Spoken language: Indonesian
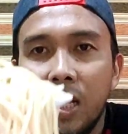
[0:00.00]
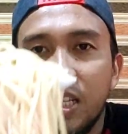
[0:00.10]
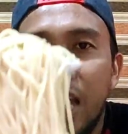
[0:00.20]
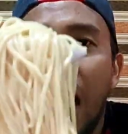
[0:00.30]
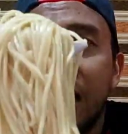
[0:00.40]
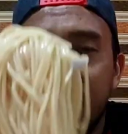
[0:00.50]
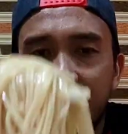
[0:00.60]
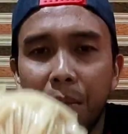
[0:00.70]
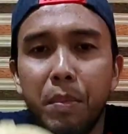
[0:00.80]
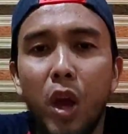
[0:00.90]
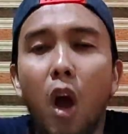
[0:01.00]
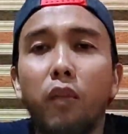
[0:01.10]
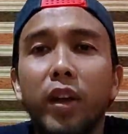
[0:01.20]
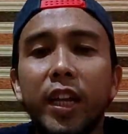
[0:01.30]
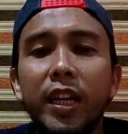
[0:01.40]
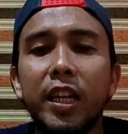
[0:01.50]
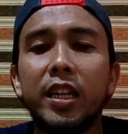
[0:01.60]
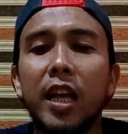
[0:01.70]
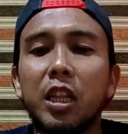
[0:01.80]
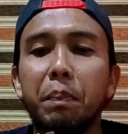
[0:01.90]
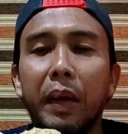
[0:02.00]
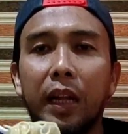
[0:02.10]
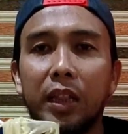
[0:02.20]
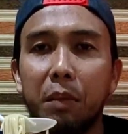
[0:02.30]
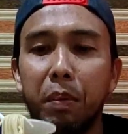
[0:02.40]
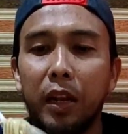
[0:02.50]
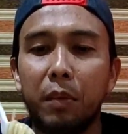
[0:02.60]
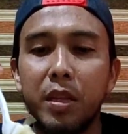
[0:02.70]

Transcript: Jadi mie oven ini dia tipikal-tipikal